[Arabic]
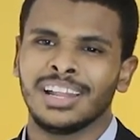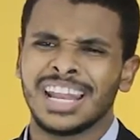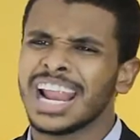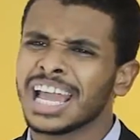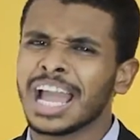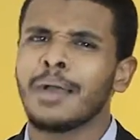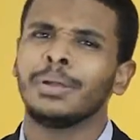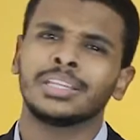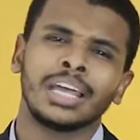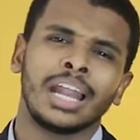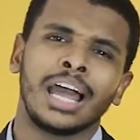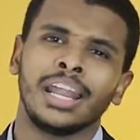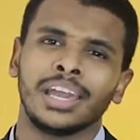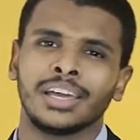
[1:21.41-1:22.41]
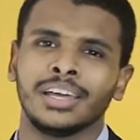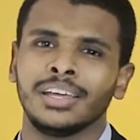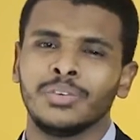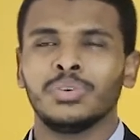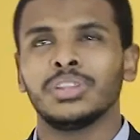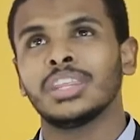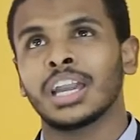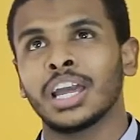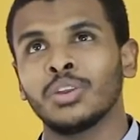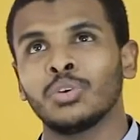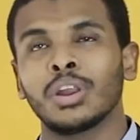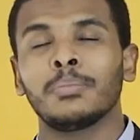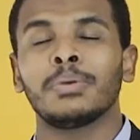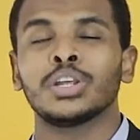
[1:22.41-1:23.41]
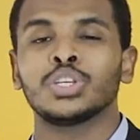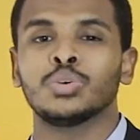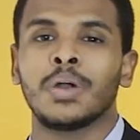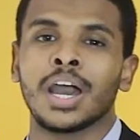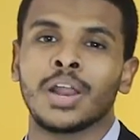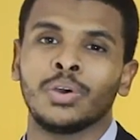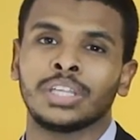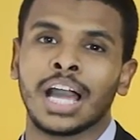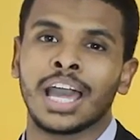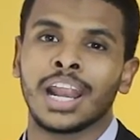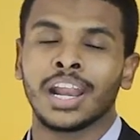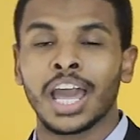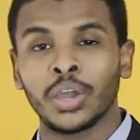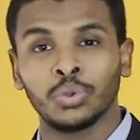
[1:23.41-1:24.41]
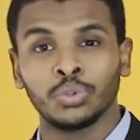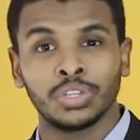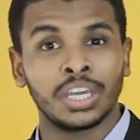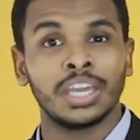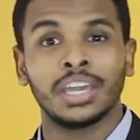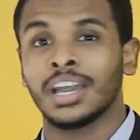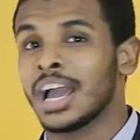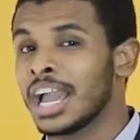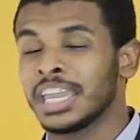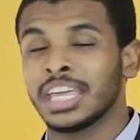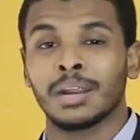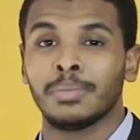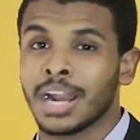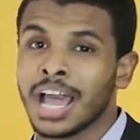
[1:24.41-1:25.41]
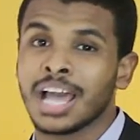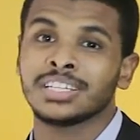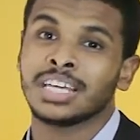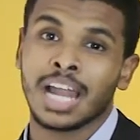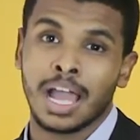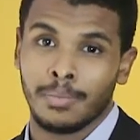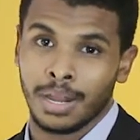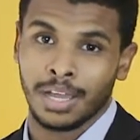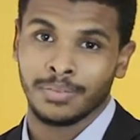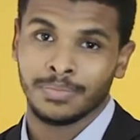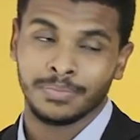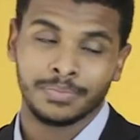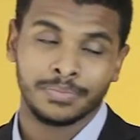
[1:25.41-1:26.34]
لانك عملت اللي عليك وتذكر انه ربنا سبحانه وتعالى لا يضيع اجر من احسن عملا